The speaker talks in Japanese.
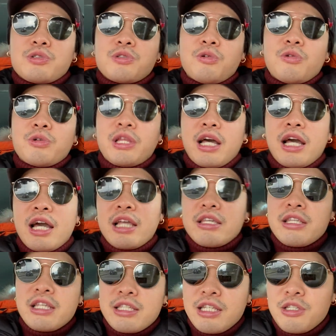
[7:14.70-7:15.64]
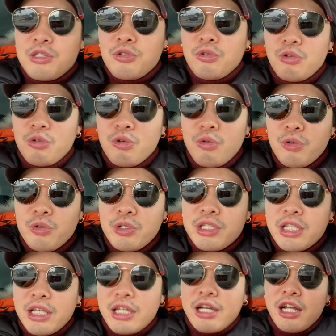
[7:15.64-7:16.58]
う、お互いにですね、情報を行
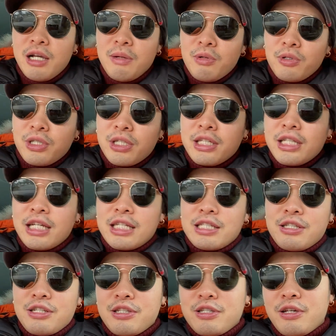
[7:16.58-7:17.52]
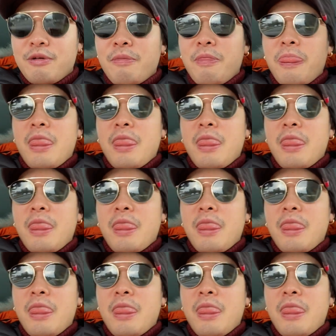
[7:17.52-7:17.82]
き先からも聞き出しつつ、